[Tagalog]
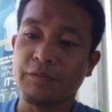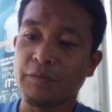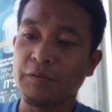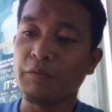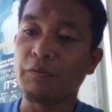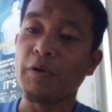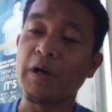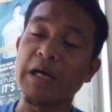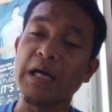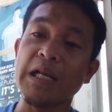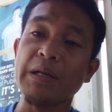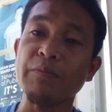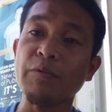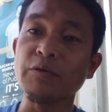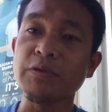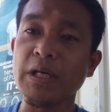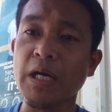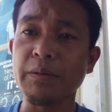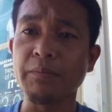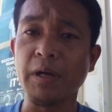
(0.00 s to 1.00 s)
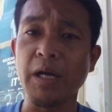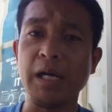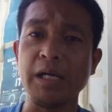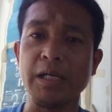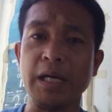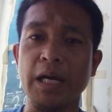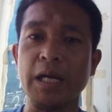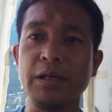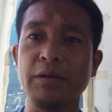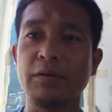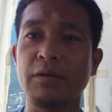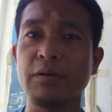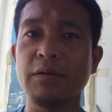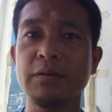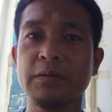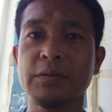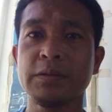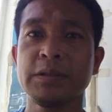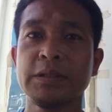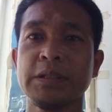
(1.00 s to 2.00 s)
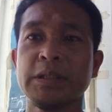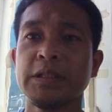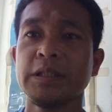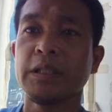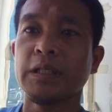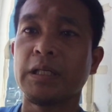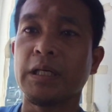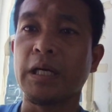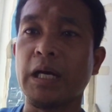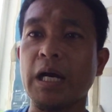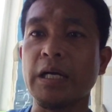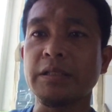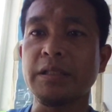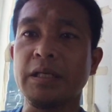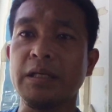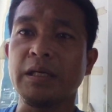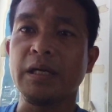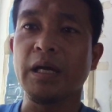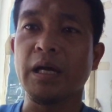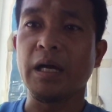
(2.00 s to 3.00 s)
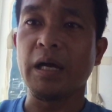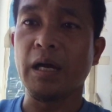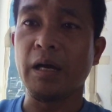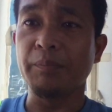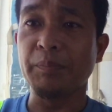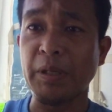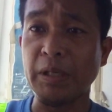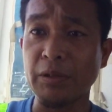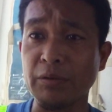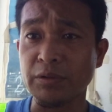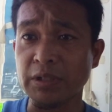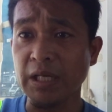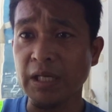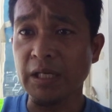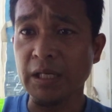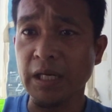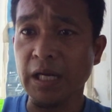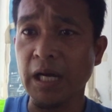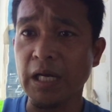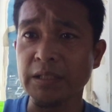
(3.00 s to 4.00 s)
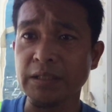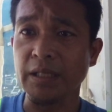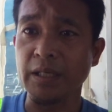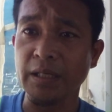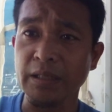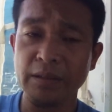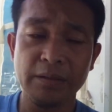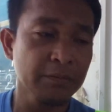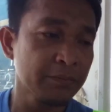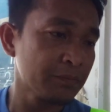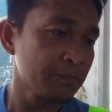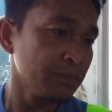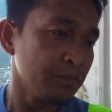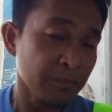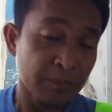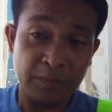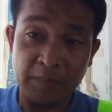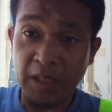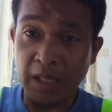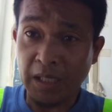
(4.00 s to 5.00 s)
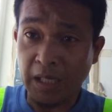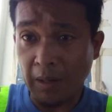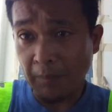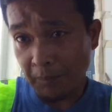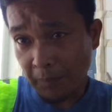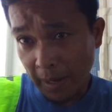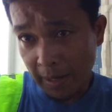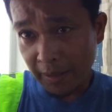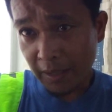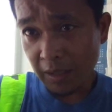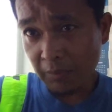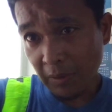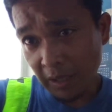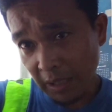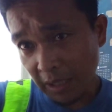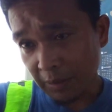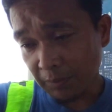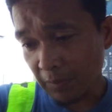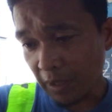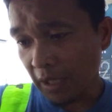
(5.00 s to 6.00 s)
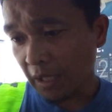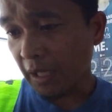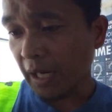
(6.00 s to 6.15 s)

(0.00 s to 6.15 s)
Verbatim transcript: huwag kalimutan mga ka-idol ang ating uh, pindutin ang ating kampanang maliit mga